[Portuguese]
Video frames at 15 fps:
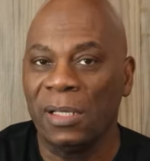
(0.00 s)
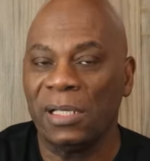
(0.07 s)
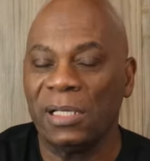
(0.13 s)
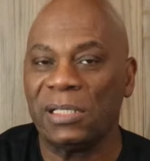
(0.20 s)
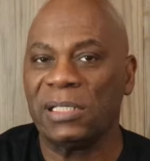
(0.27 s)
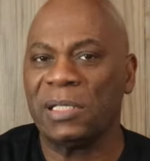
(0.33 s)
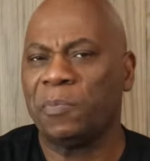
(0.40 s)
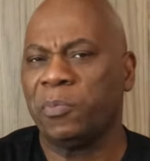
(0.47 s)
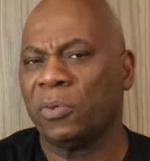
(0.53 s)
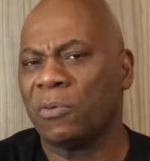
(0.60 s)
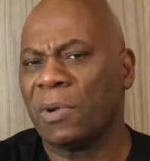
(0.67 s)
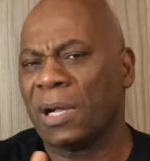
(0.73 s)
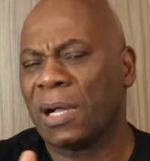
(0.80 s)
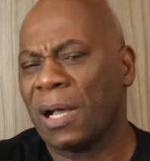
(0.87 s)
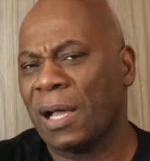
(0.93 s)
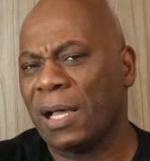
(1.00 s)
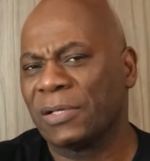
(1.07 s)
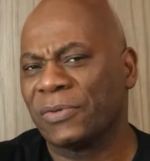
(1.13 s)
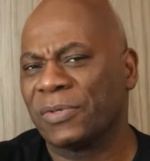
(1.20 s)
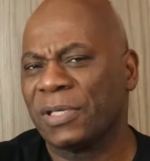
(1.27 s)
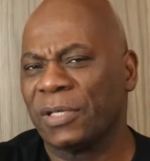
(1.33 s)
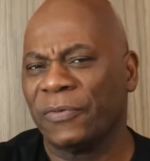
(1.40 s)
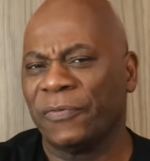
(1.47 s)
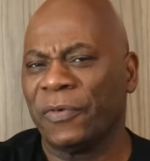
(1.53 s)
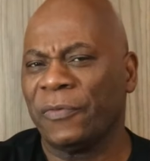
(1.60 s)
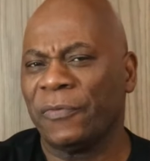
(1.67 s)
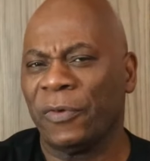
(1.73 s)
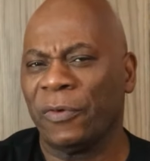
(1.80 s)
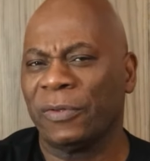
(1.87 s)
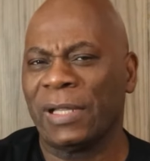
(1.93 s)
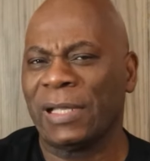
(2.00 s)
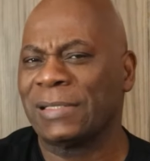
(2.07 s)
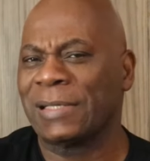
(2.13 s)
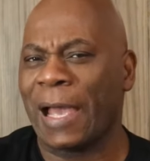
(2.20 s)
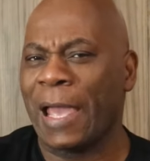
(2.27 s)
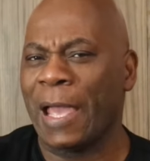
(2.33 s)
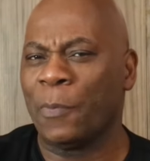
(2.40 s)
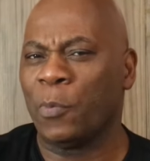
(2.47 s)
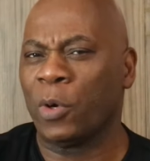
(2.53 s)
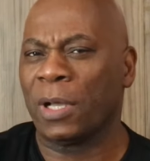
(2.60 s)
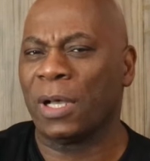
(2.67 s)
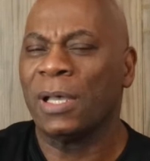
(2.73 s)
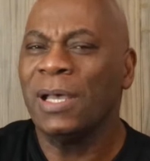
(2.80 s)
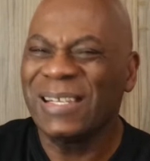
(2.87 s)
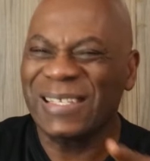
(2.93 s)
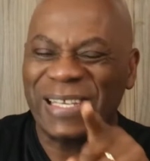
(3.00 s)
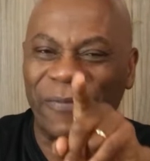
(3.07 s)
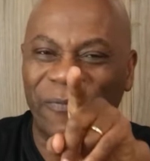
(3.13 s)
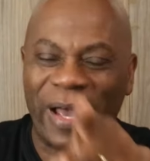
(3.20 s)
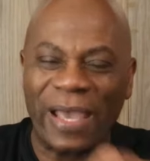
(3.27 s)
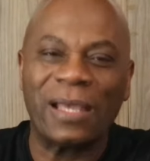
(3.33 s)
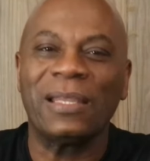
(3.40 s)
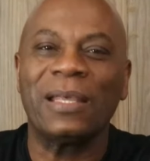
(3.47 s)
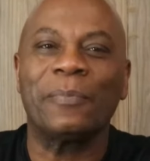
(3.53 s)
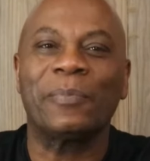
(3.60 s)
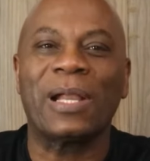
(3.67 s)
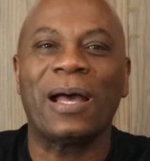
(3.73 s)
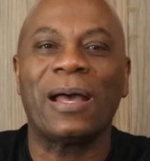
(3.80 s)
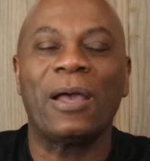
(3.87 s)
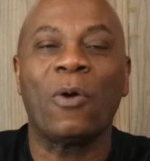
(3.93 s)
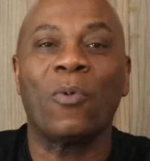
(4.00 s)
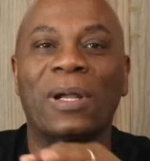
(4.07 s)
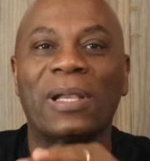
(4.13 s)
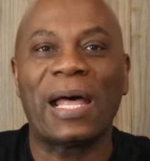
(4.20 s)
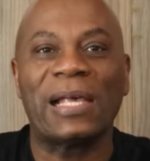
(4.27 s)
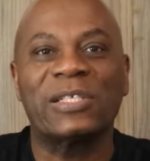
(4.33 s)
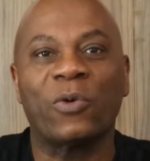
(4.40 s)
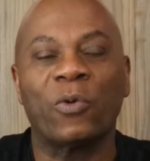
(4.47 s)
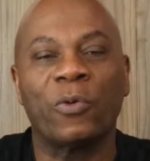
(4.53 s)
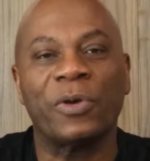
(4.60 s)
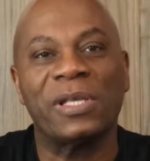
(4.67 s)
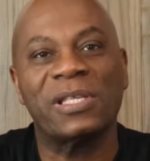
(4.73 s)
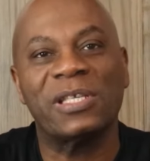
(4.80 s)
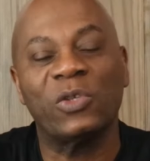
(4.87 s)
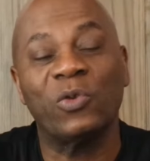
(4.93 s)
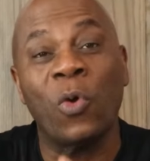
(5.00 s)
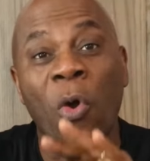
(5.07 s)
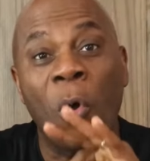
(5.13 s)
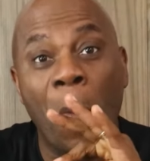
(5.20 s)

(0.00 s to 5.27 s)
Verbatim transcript: e se por um acaso você não viveu nessa época, você vai relembrar. É um clássico conhecido